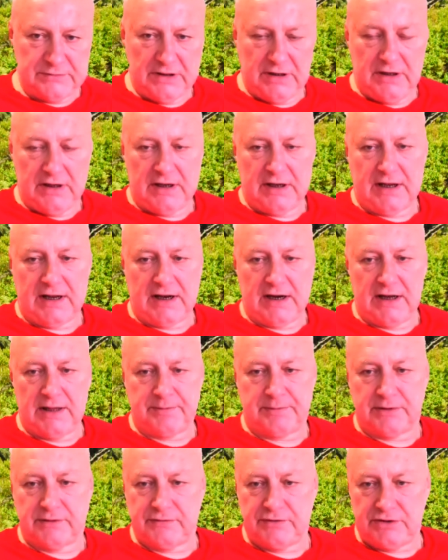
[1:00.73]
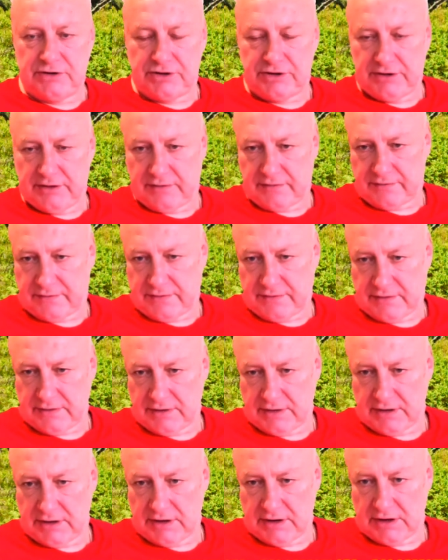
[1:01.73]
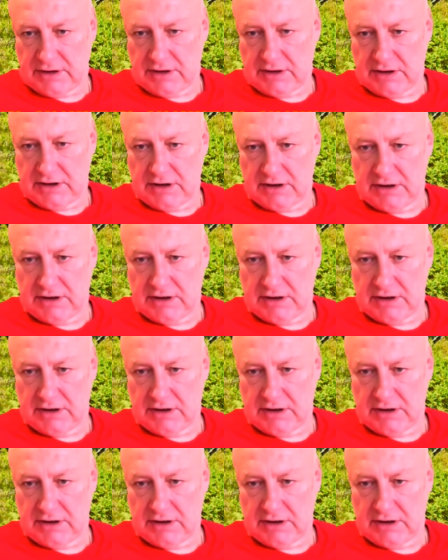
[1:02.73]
ale powiście w, e,